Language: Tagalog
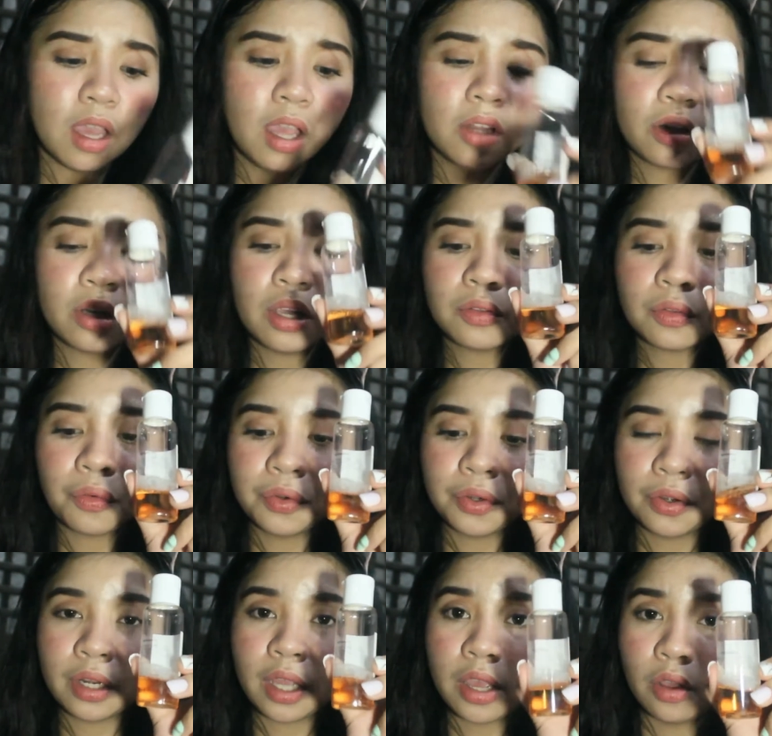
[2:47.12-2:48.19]
eto na yung
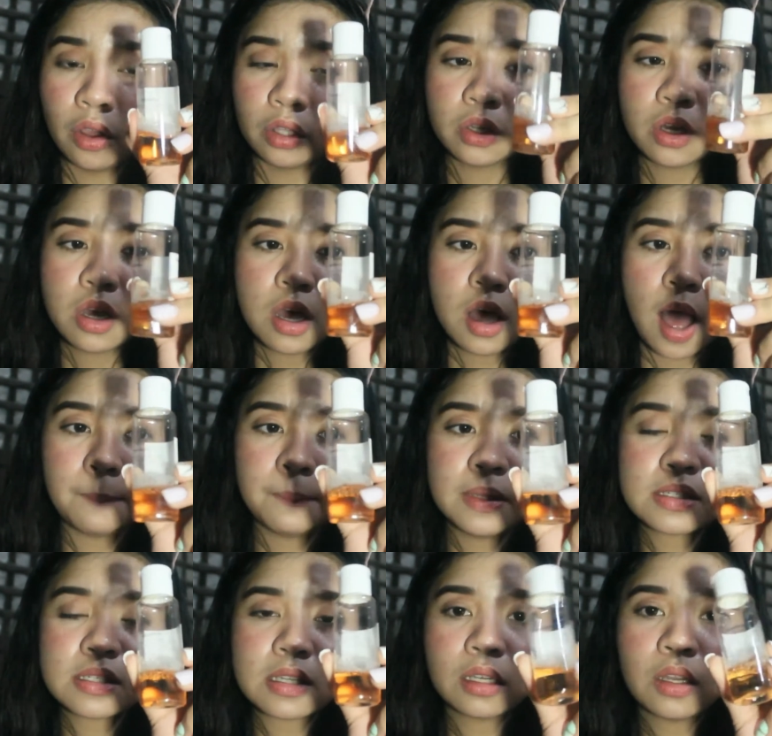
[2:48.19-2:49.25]
toner ngayon. Ang
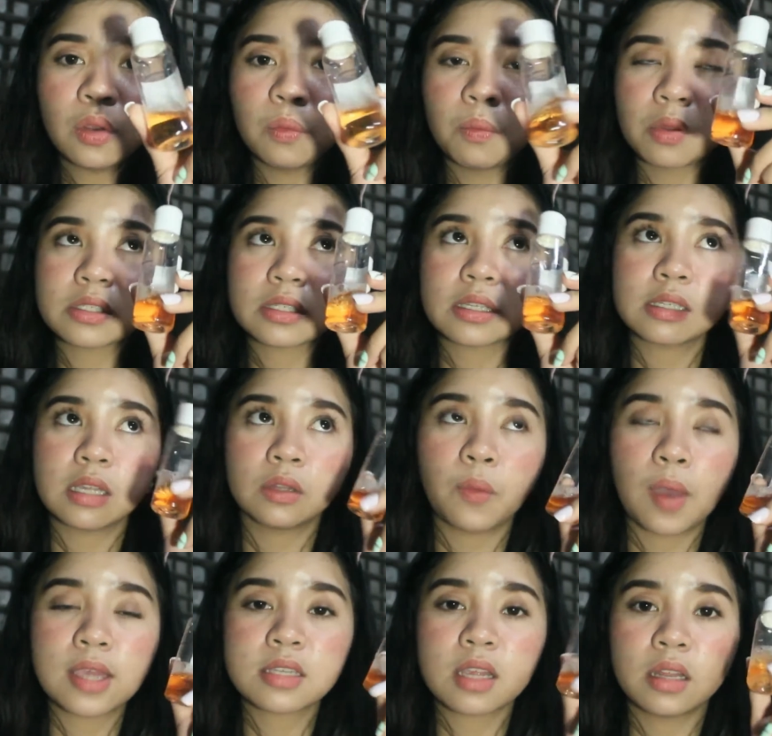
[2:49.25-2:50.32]
bilis nang naubos kasi
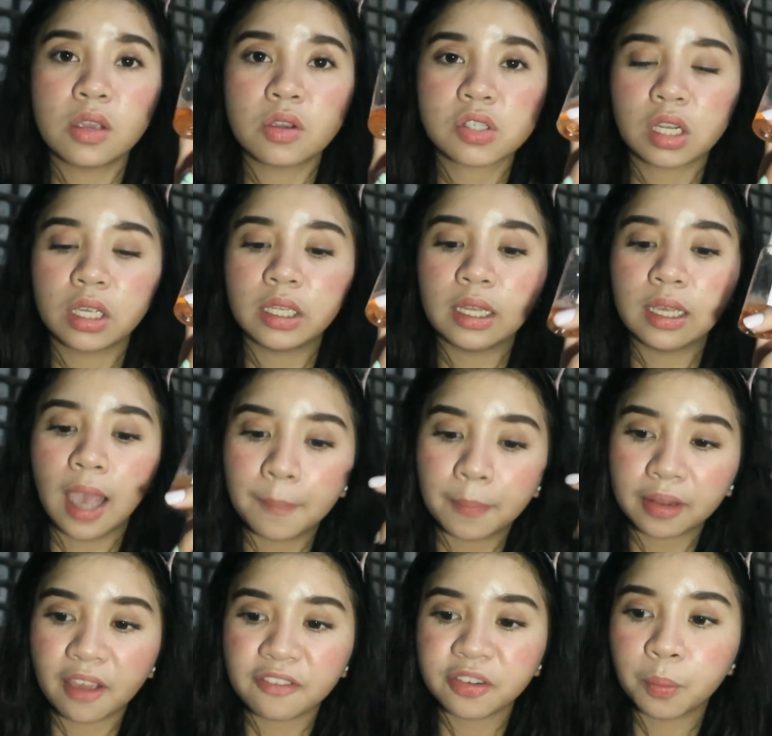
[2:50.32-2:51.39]
twice a day ko siyang
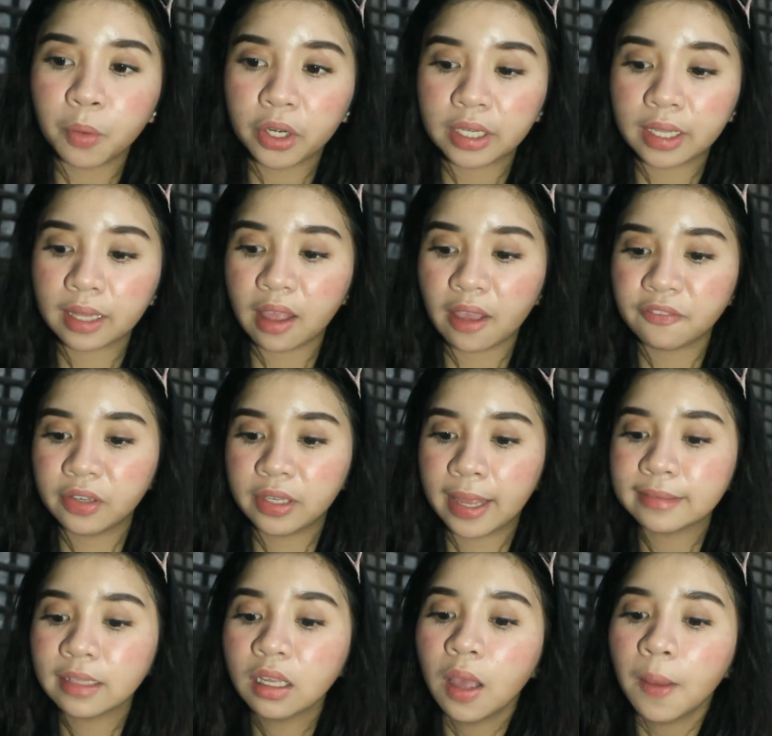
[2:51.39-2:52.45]
ginagamit every morning and every
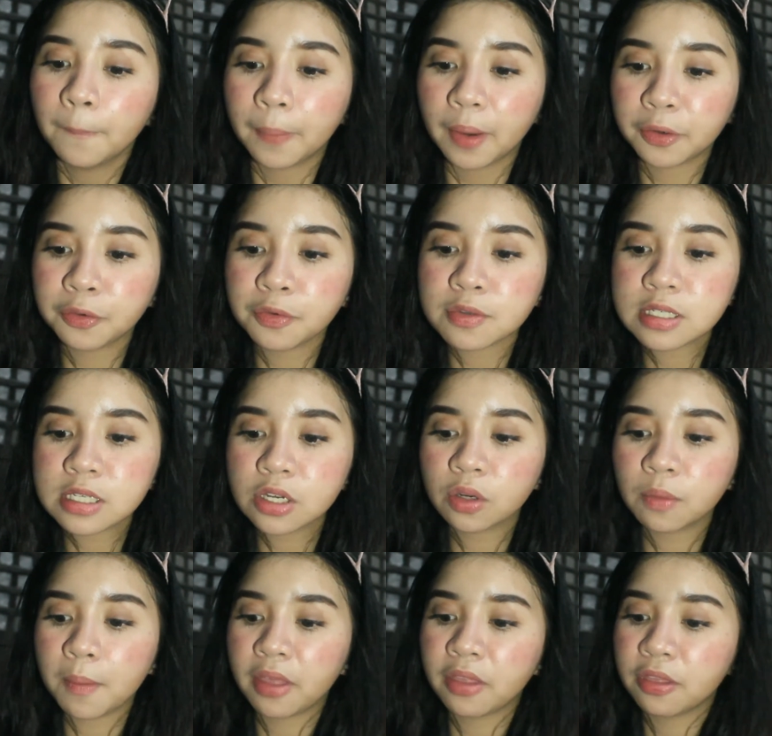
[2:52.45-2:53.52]
night. Pero yung
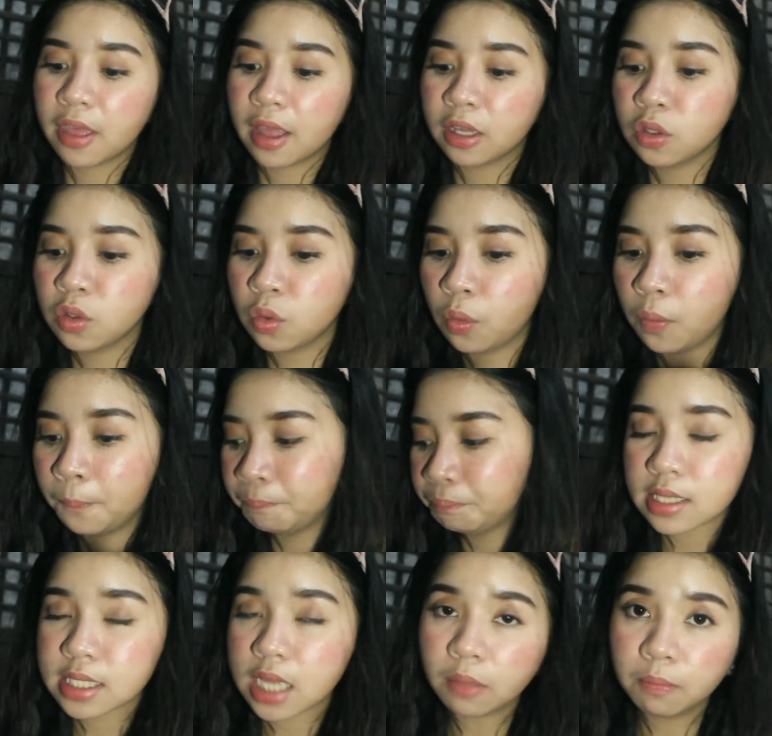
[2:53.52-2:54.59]
serum and then yung
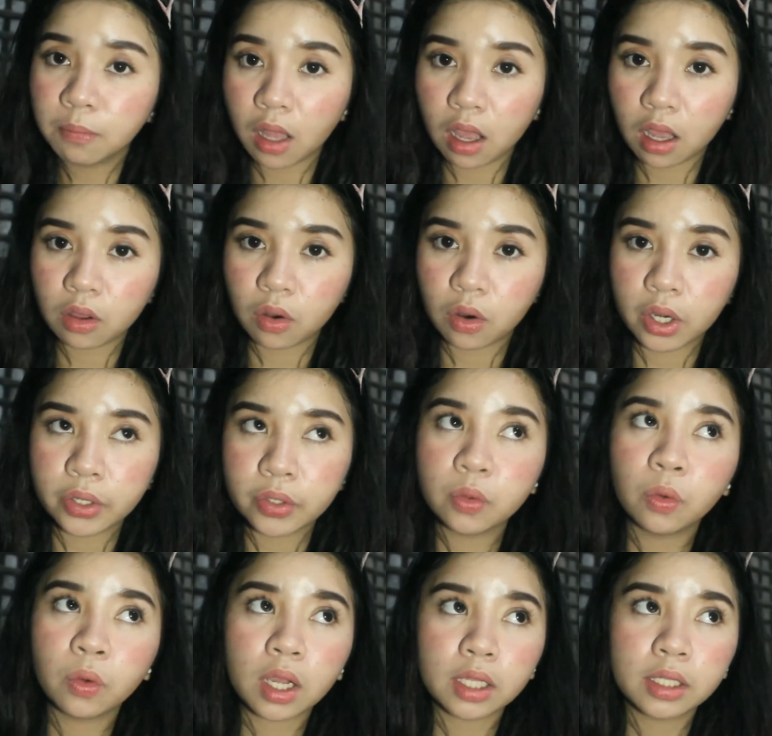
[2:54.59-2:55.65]
sunblock or
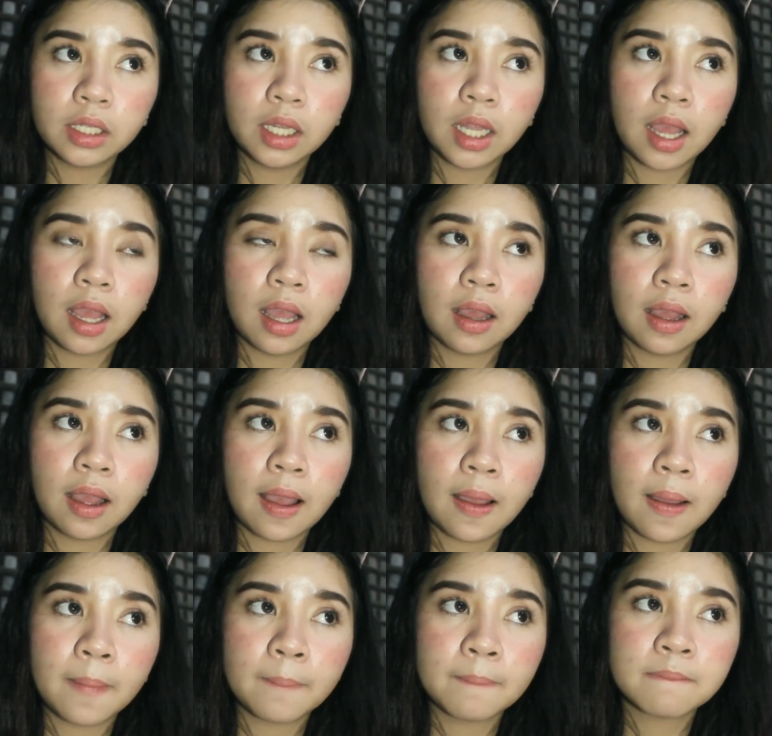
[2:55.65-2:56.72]
yung kanilang,
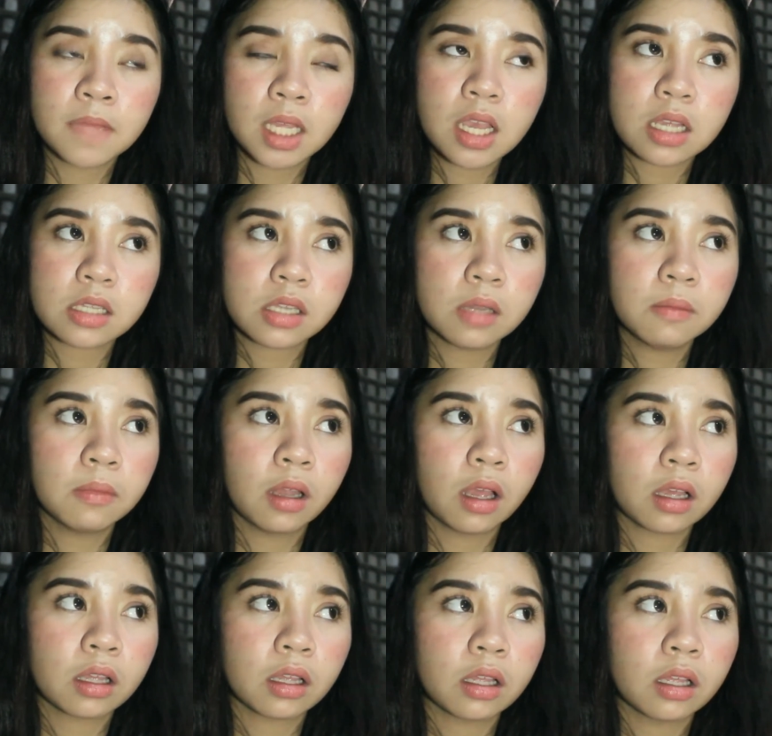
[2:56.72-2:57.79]
um, yeah, sunblock.